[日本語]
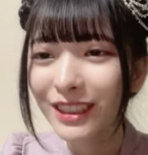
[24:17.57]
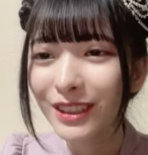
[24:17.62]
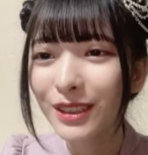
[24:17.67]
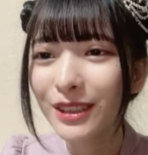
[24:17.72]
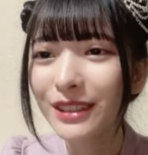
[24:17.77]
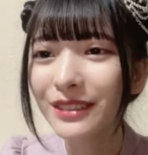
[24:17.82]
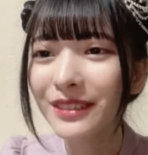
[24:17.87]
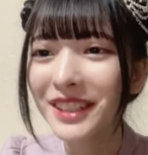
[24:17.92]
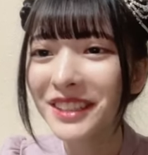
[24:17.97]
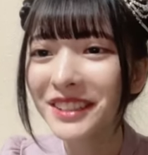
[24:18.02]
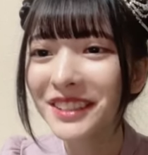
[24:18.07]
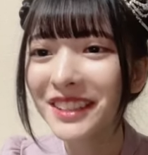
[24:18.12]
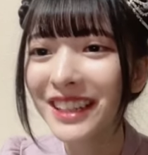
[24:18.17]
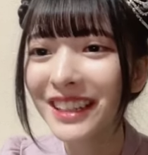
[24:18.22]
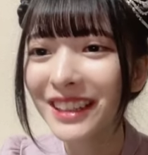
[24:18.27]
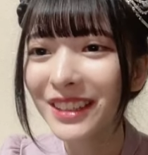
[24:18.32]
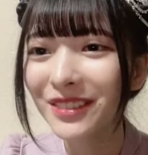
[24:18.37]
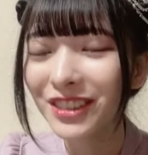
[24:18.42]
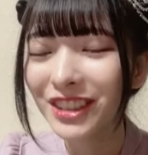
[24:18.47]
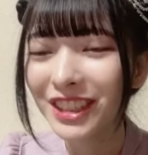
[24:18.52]
コメント
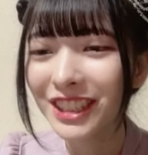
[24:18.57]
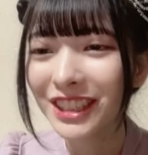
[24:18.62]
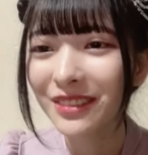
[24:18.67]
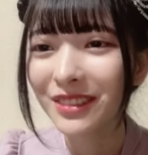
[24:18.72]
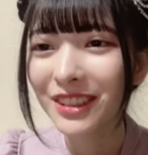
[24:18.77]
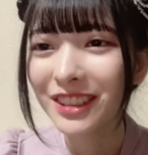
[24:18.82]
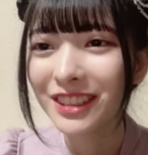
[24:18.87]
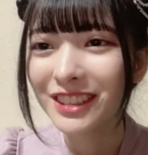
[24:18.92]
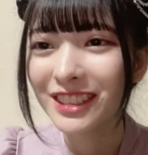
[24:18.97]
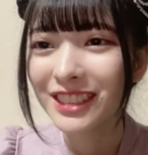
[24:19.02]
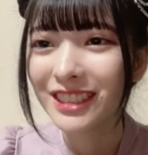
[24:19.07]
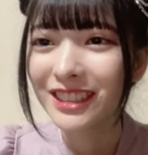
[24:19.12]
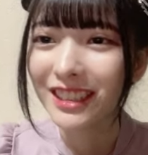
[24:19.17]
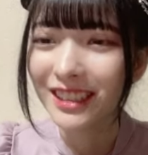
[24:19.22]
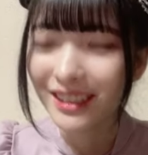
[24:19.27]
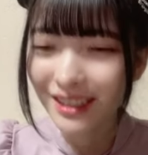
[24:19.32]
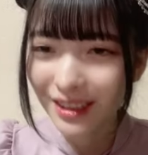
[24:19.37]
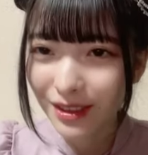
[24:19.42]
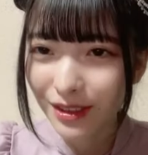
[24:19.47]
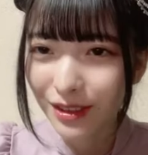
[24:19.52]
欄でも来てびっくりした
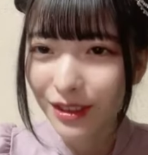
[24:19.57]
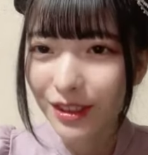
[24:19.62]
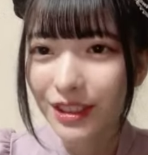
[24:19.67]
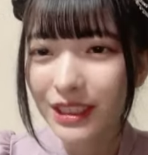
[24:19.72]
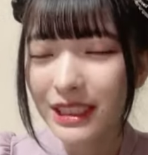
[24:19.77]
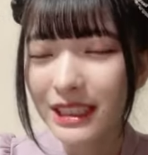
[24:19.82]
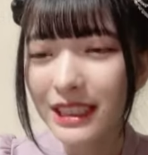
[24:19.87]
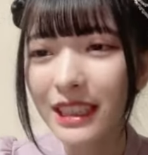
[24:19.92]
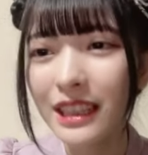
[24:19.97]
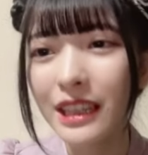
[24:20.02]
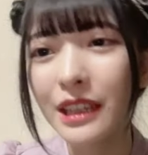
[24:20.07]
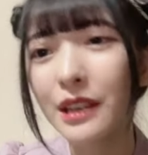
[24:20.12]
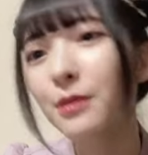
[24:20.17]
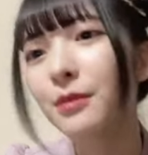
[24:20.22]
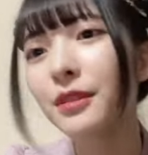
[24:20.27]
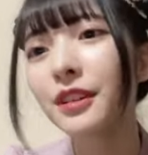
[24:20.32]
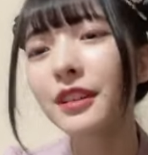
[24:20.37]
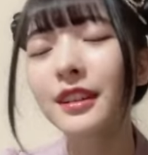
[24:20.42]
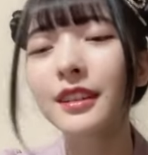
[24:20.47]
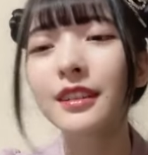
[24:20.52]
そう「そして誰
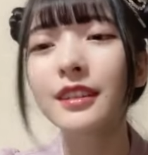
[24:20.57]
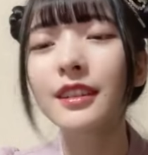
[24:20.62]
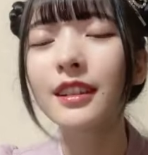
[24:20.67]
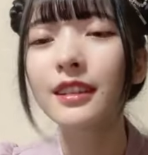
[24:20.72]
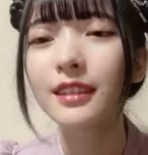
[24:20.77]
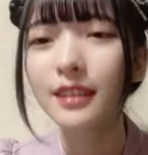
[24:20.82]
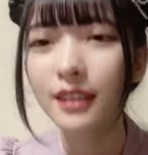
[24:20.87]
もいなくなっ